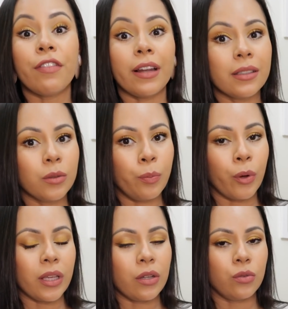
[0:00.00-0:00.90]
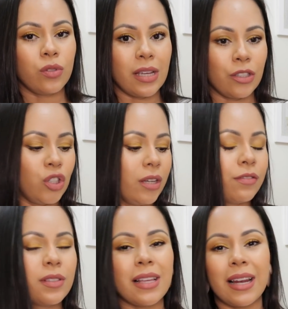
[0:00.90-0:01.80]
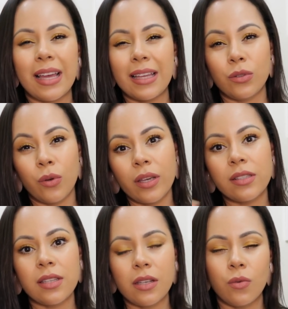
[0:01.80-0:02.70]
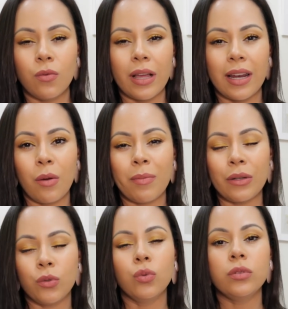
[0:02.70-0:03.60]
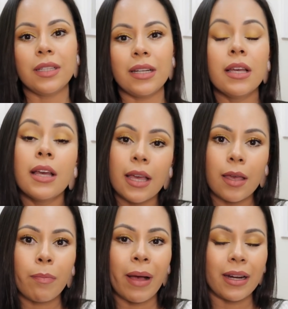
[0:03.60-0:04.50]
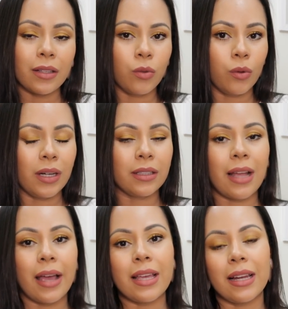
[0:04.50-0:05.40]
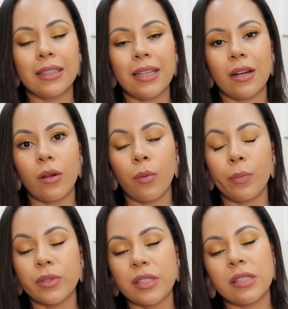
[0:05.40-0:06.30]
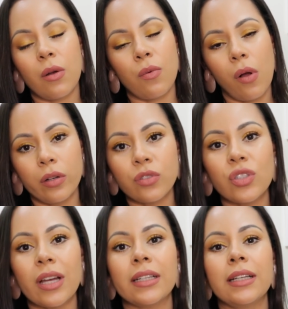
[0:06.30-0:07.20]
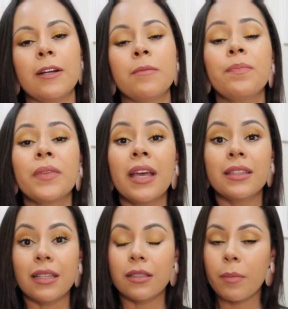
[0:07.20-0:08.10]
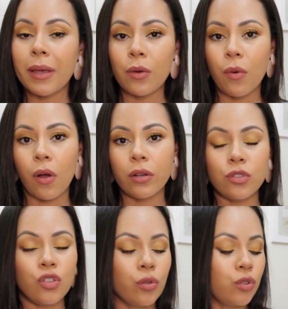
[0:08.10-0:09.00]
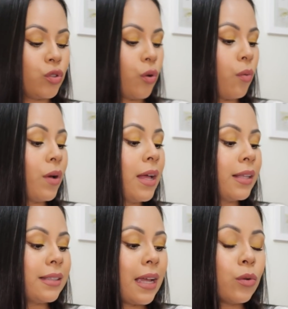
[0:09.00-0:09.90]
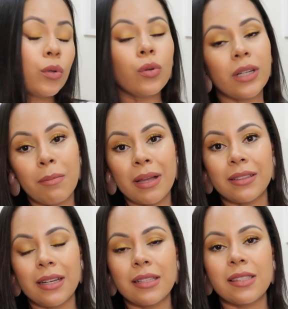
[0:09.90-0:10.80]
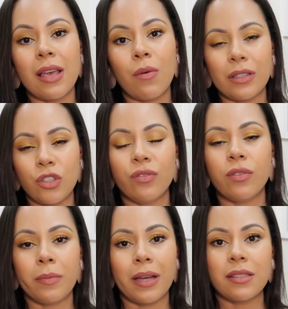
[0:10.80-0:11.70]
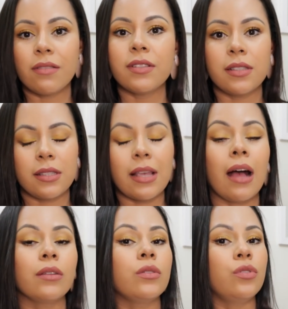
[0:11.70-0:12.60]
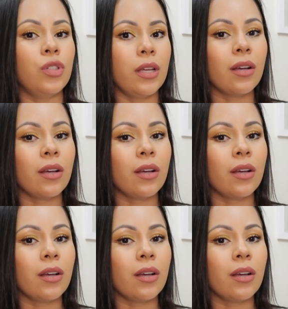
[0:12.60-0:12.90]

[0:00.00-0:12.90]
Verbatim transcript: Falando um pouquinho dos ativos, ela é dois em um, ela é uma nutri reparadora, tá? E ela tem na composição o óleo de argan, tem também o óleo de onjou, tem o Luna Matrix, que é um ativo mais avançado de